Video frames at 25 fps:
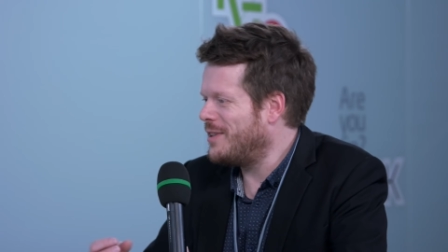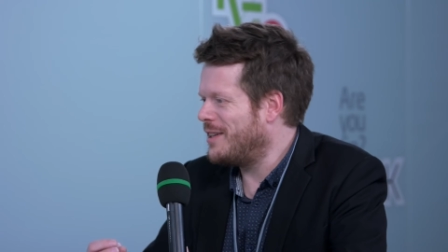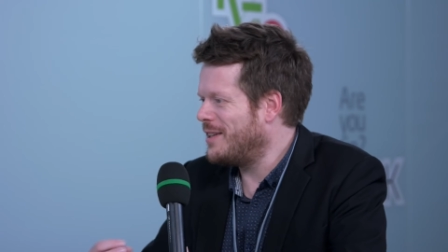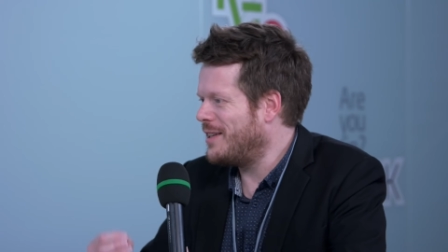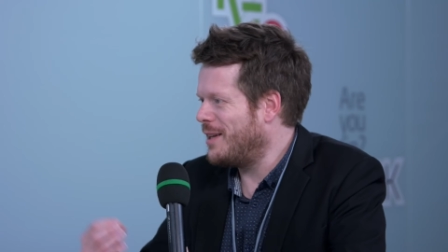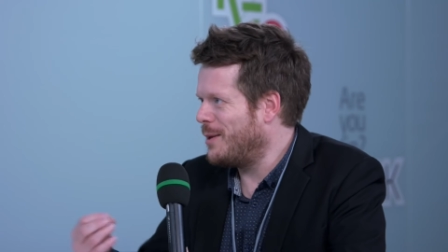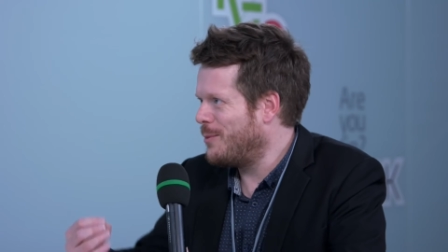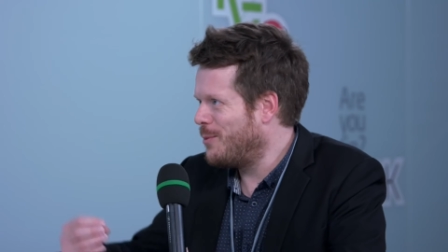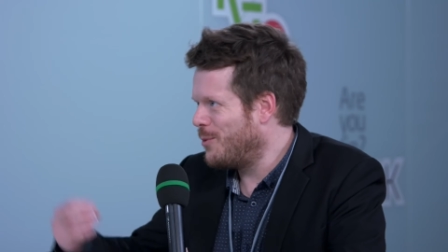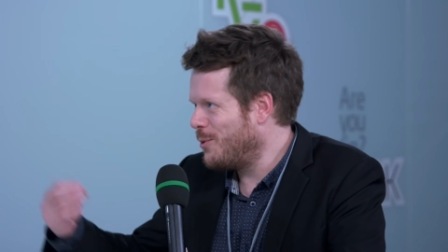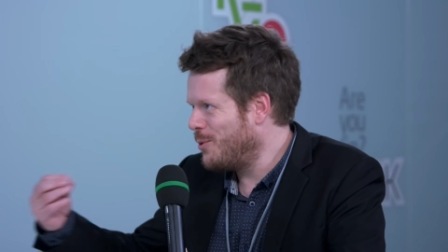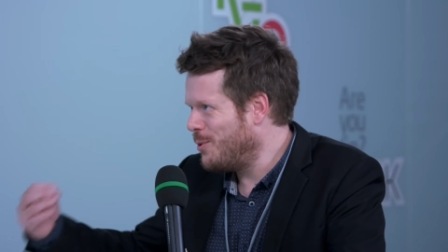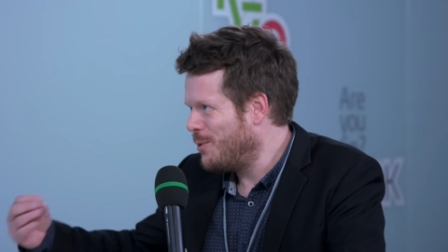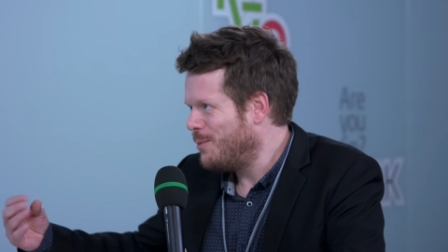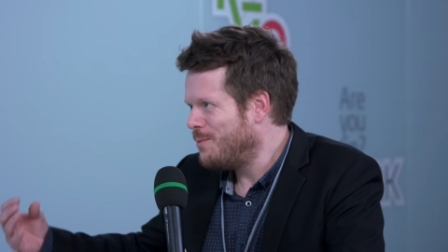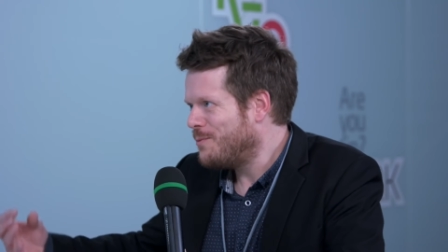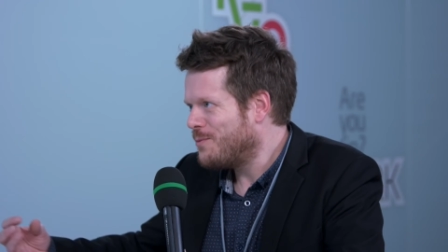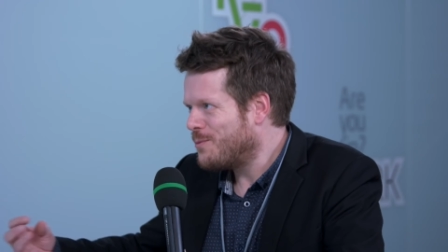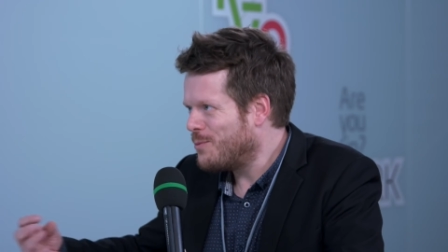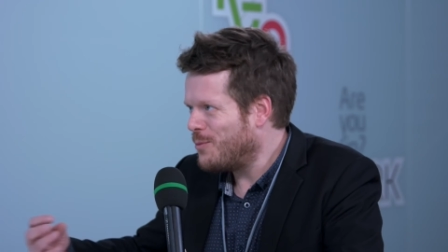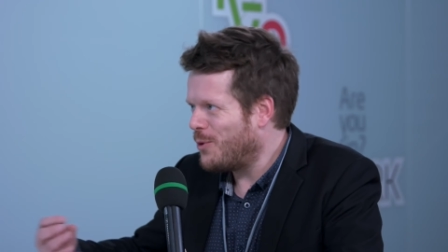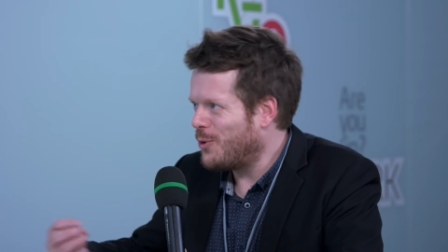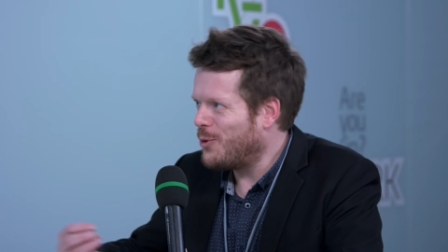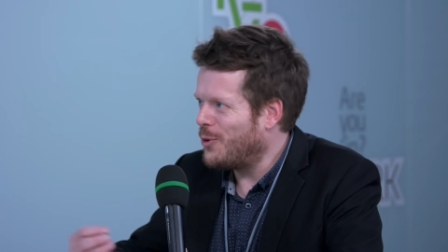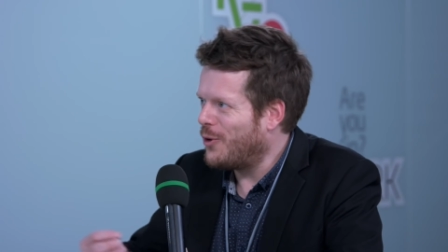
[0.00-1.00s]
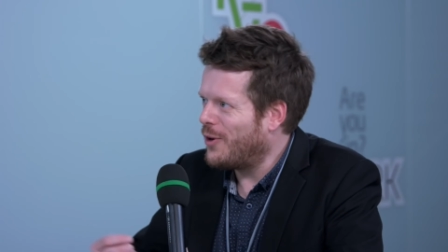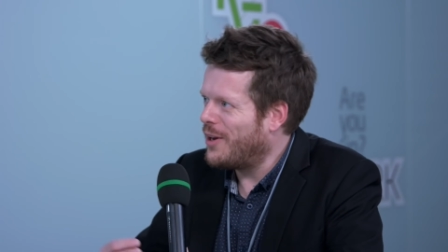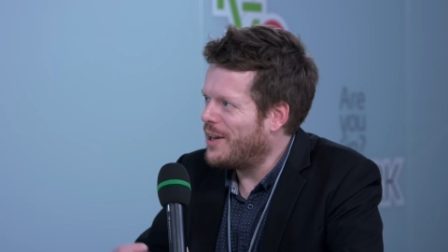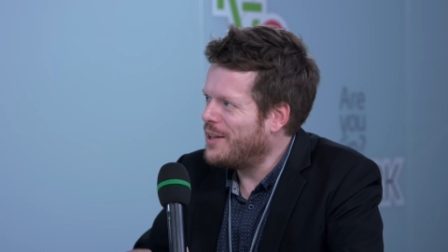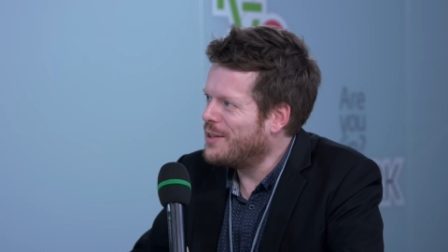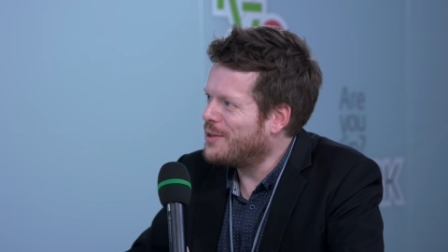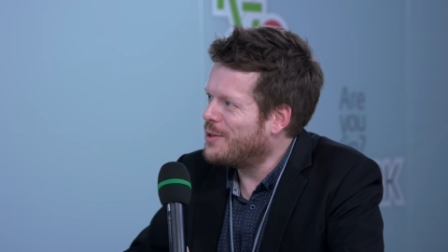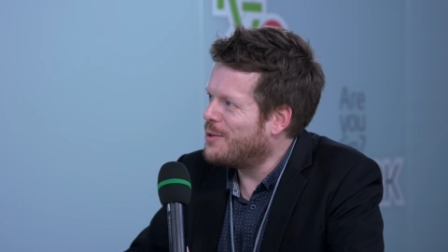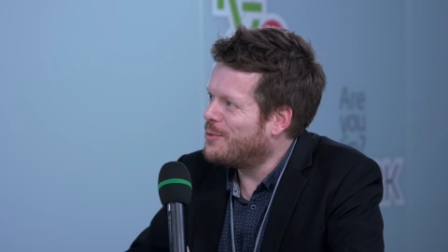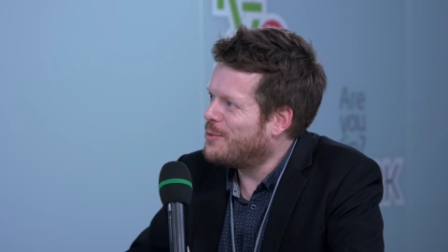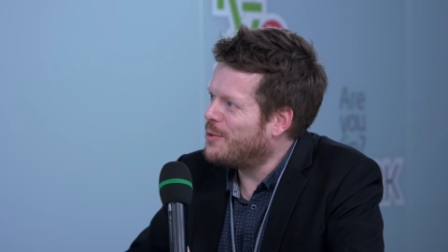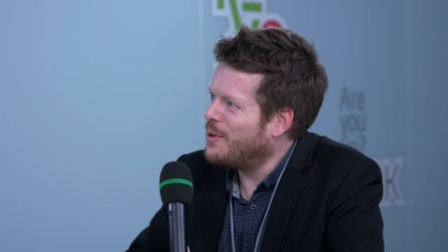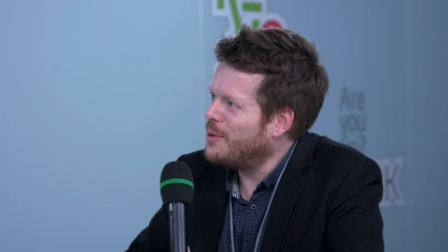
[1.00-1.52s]
être un peu
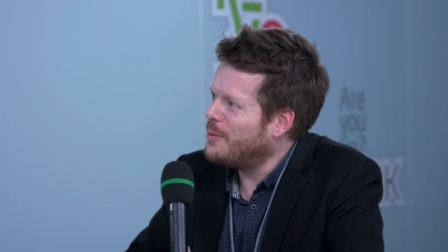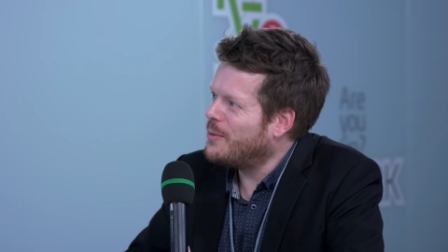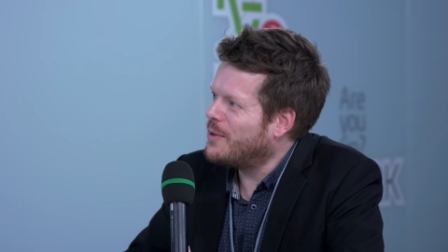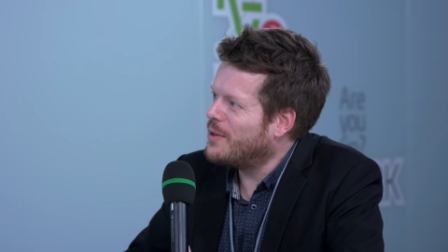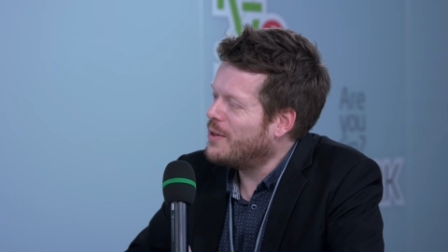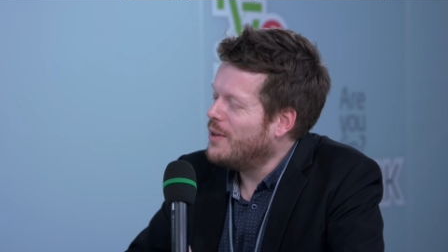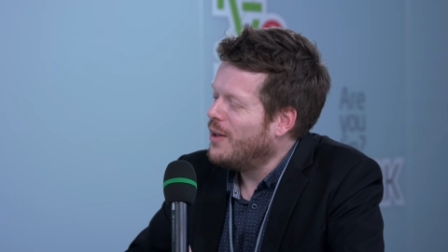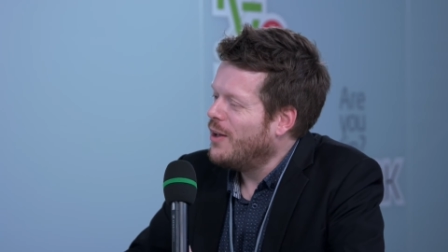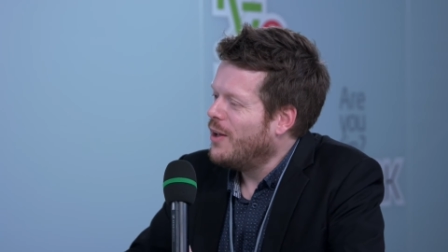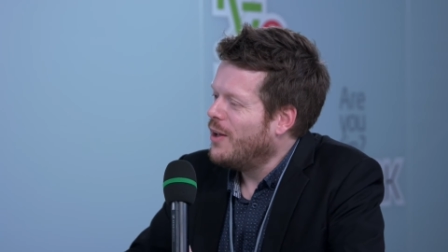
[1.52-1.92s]
borderline des fois, mais